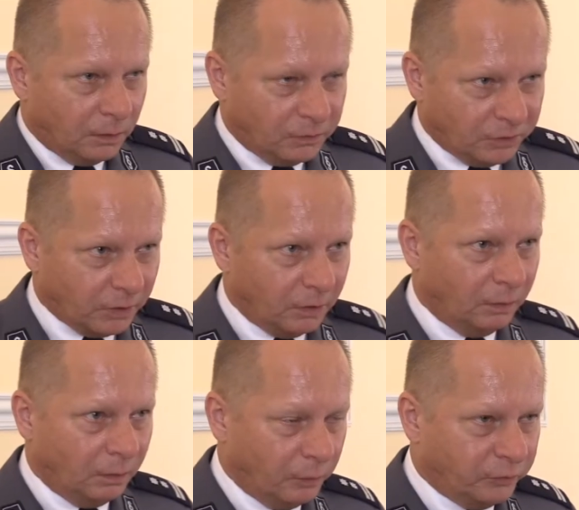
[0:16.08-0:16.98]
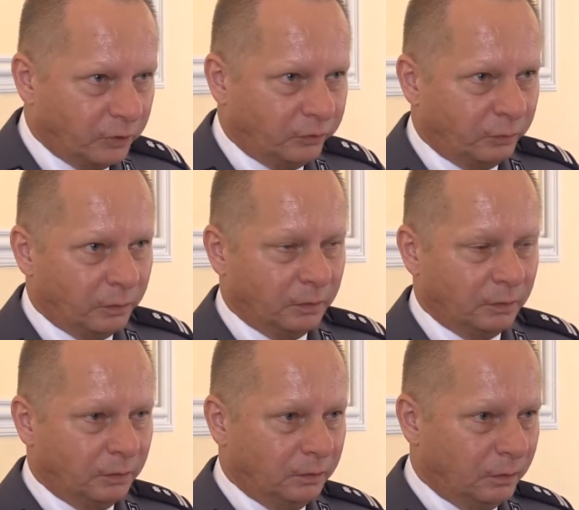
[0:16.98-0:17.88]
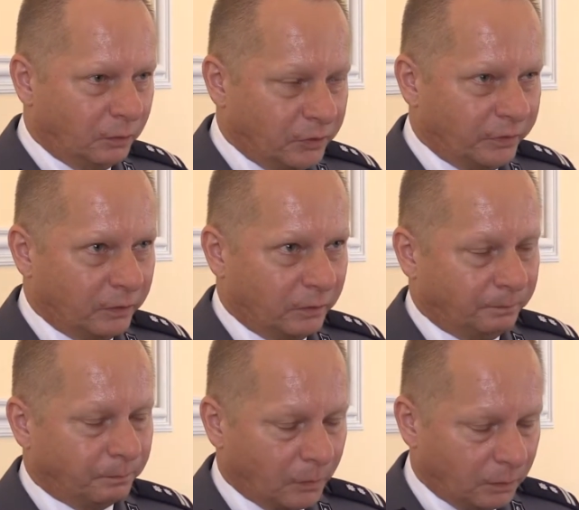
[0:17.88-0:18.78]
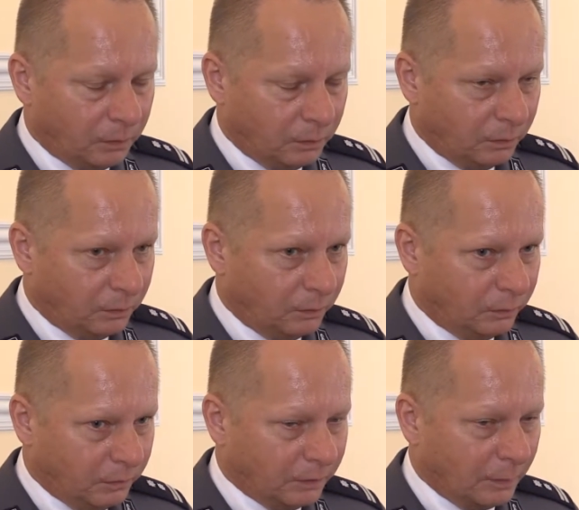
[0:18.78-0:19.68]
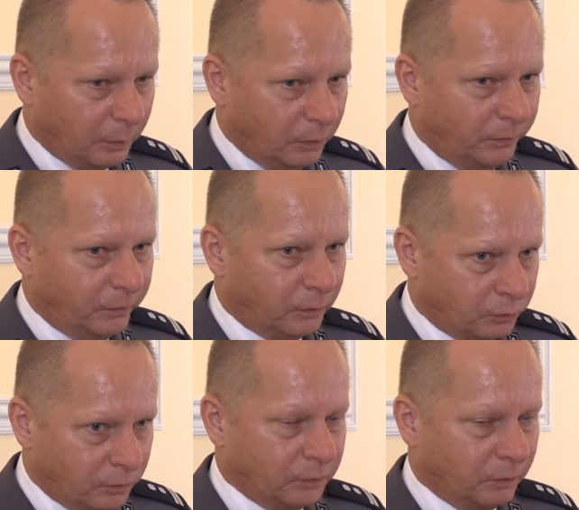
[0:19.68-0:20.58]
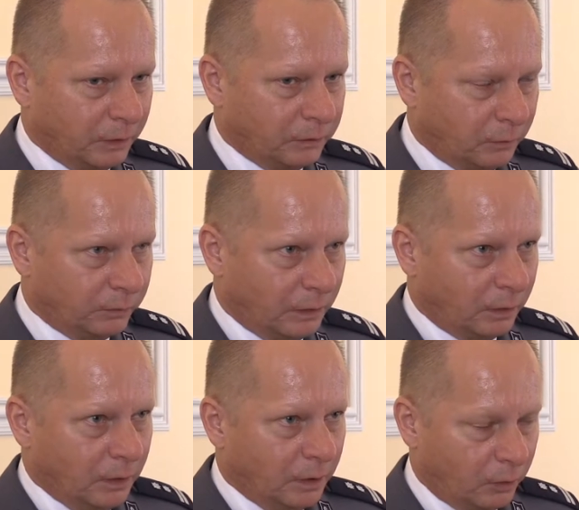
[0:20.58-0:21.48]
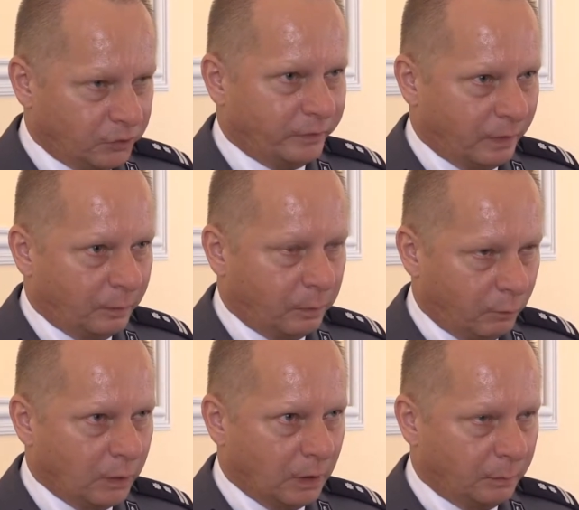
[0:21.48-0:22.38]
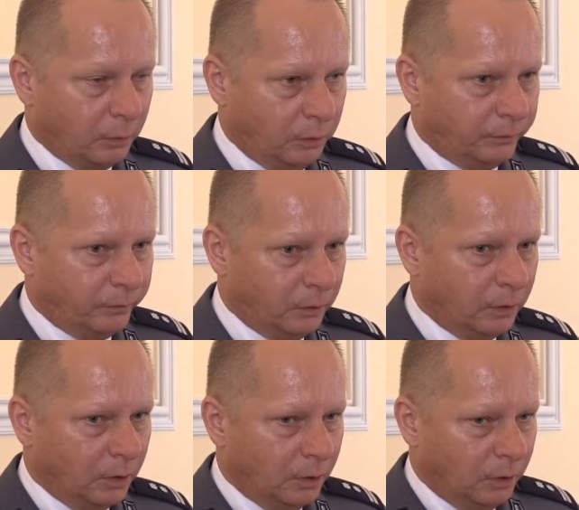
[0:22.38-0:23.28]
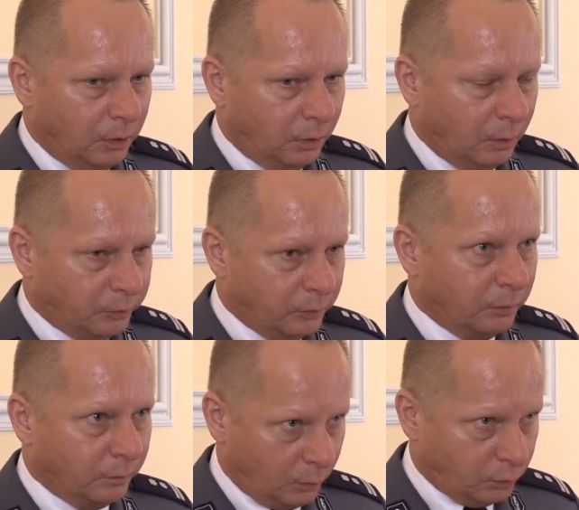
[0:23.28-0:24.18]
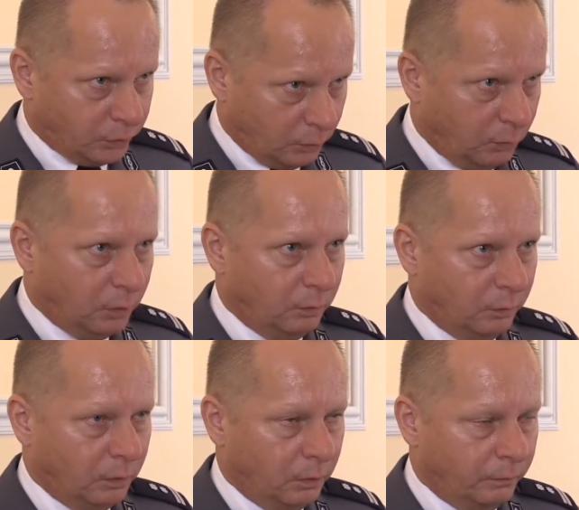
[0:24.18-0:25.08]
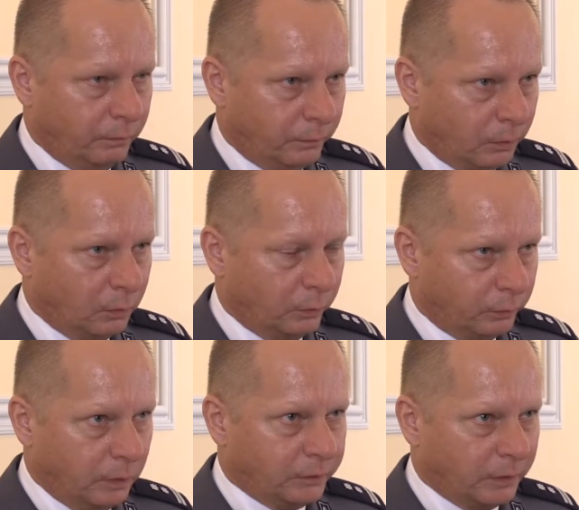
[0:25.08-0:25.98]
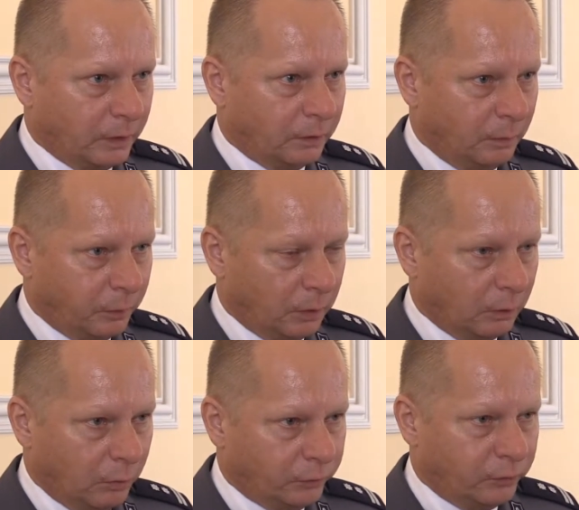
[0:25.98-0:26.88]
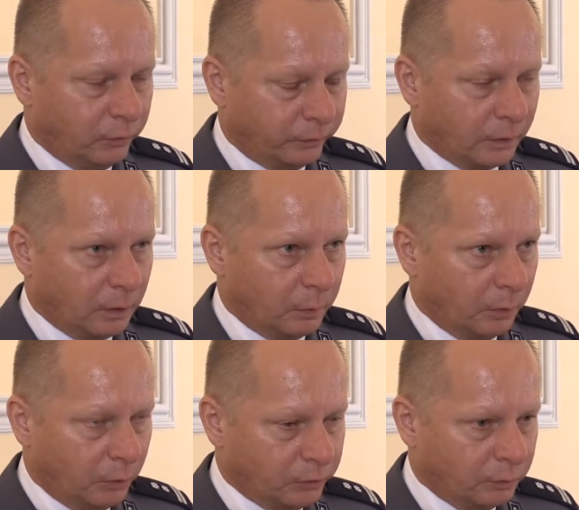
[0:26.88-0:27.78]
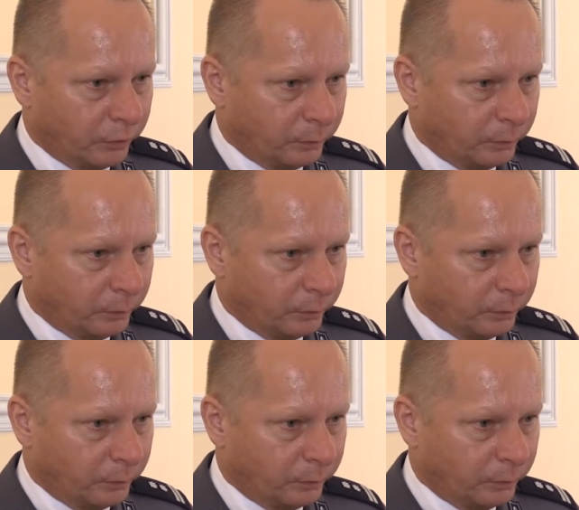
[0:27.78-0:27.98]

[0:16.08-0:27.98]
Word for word: Dzisiaj obchodziliśmy rocznicę e, święta policji, to już 99. rocznica powołania policji. E, chodzimy w roku szczególnym, bo w roku stulecia niepodległości, odzyskania niepodległości przez